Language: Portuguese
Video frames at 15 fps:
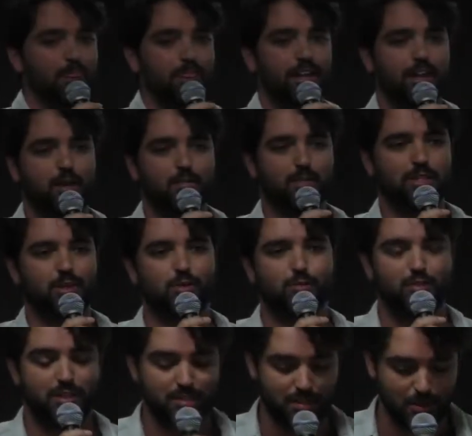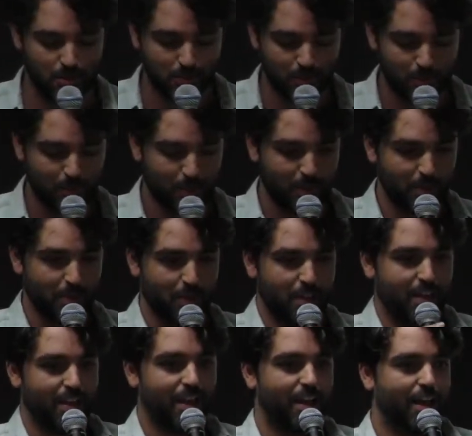Na época da confecção,
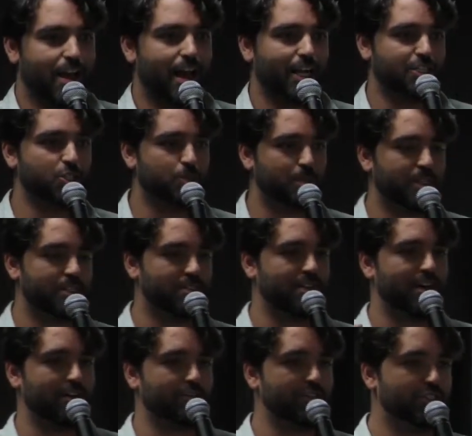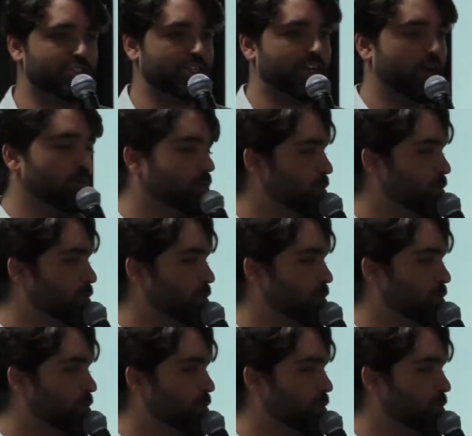a gente precisava esticar um